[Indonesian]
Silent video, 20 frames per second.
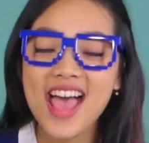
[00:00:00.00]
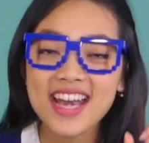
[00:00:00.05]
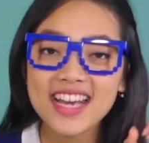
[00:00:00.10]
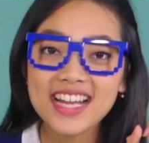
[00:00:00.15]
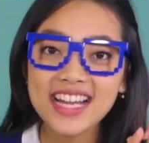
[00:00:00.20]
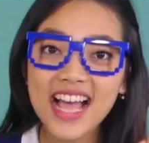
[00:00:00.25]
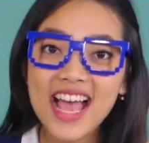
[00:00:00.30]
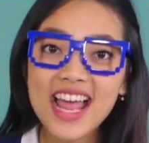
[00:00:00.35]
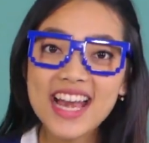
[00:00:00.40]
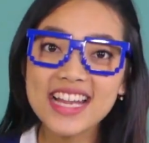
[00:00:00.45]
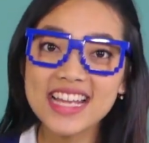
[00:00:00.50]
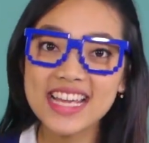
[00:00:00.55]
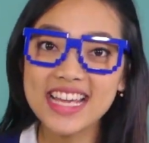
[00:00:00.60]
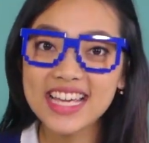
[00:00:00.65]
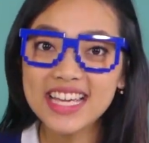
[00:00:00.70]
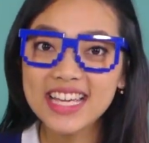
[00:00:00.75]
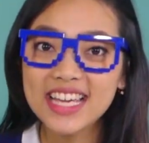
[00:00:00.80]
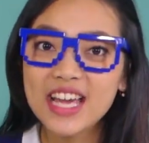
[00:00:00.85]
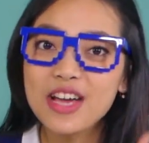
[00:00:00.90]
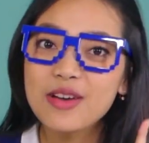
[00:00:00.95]

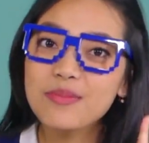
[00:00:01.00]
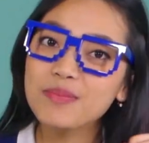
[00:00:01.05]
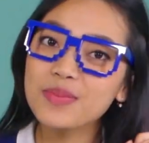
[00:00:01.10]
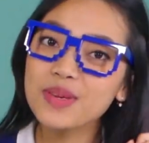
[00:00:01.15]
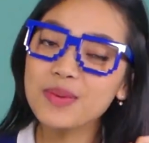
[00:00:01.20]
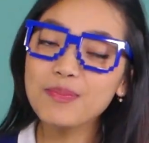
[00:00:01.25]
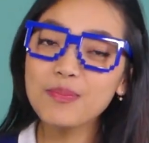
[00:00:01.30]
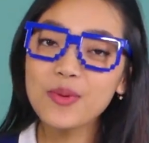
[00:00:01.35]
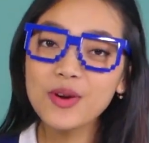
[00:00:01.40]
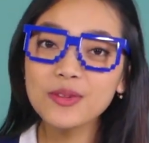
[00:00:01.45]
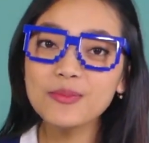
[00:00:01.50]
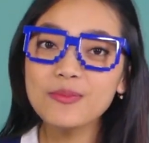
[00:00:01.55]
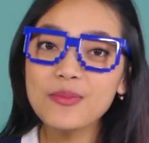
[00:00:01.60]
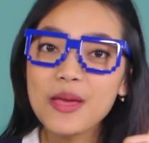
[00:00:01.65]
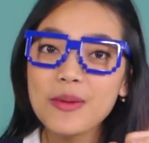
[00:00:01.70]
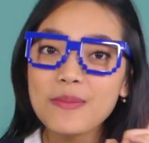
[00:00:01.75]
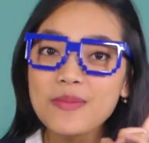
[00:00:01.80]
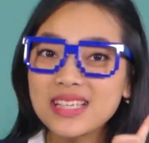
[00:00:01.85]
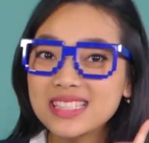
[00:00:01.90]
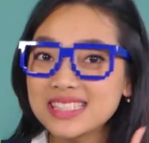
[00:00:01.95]
Adik-adik, Pipot
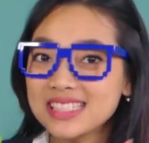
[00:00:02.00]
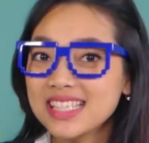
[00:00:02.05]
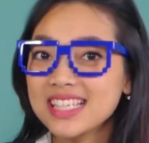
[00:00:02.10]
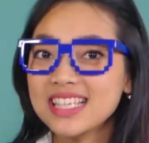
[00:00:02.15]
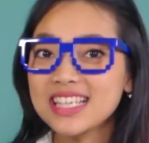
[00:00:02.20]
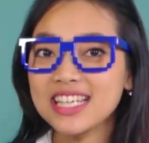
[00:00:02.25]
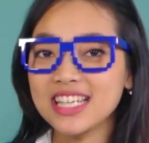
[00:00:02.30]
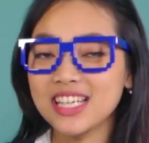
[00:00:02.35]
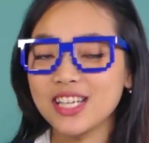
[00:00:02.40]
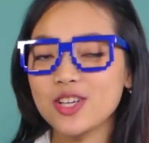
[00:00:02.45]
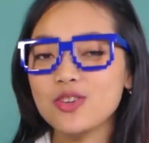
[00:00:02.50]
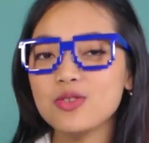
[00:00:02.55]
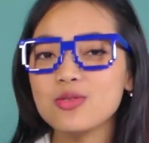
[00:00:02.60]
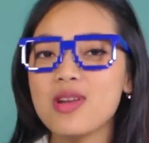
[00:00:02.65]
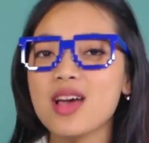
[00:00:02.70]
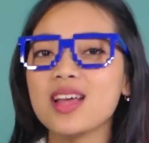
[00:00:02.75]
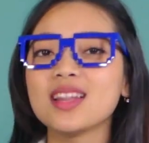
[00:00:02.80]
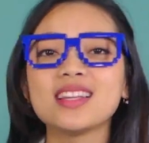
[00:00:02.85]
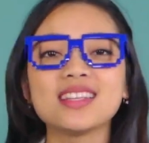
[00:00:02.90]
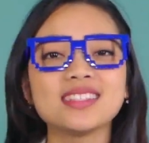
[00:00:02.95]
Babies ini
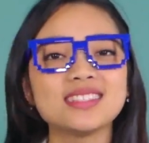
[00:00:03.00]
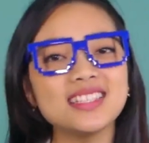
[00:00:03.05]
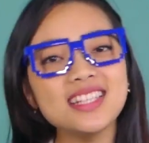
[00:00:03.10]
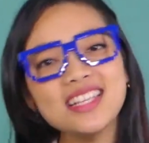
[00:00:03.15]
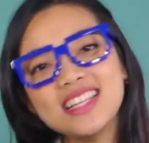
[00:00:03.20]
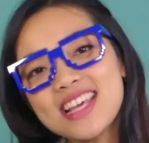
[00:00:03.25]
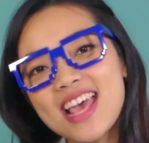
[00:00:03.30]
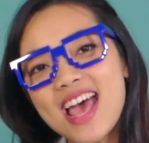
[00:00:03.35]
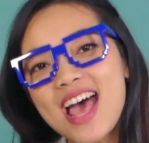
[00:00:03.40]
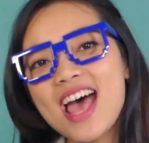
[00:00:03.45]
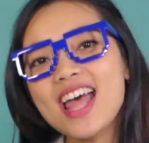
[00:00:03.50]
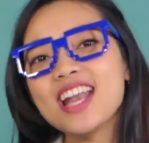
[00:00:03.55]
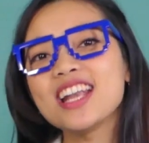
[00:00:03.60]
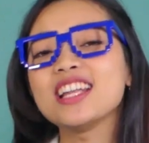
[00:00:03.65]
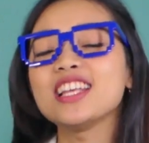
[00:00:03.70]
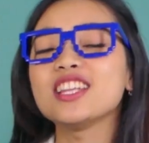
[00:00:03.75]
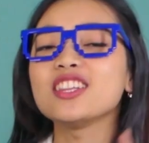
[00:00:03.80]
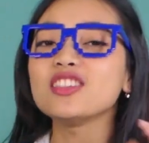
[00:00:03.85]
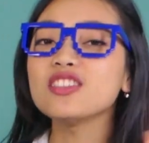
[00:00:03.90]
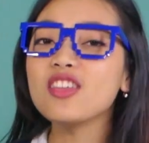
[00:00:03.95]
udah tersedia
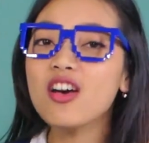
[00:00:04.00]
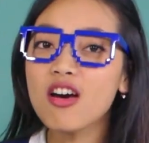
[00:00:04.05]
di